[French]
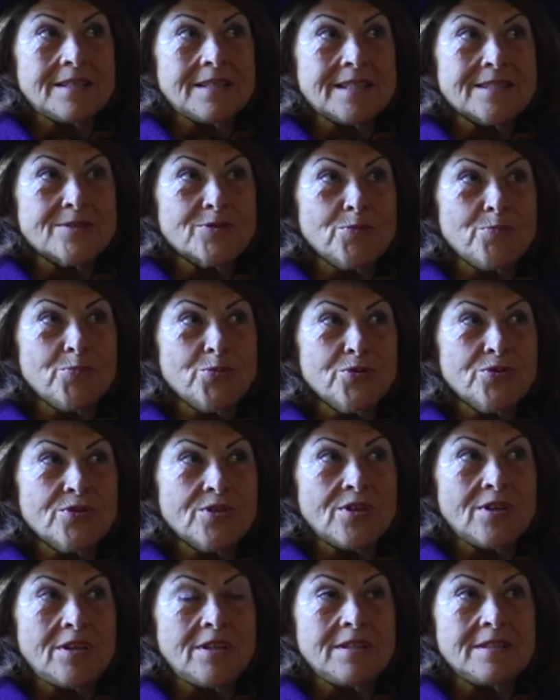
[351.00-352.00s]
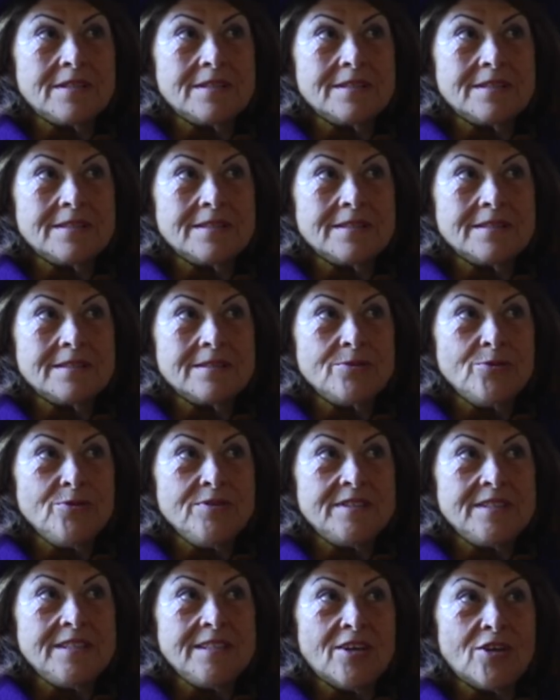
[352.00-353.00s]
à ce puzzle
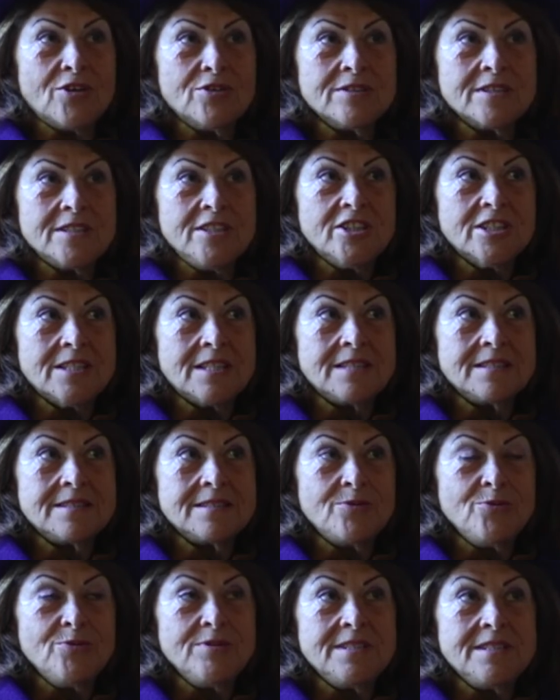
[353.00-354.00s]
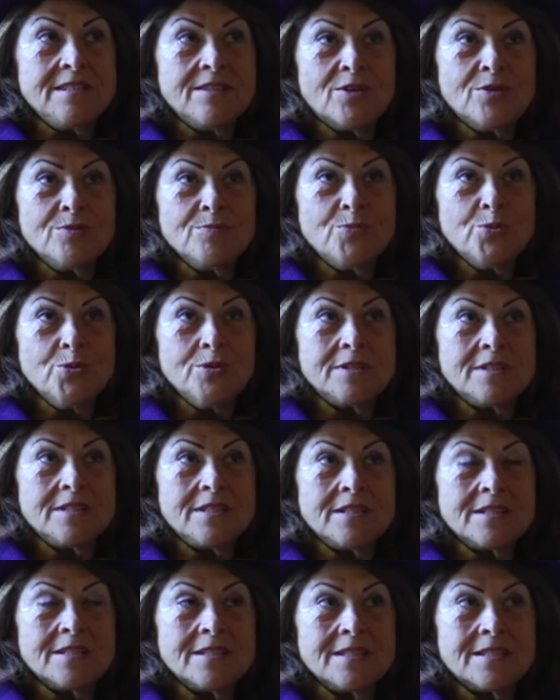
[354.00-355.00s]
d'une si grande richesse, d'une si grande beauté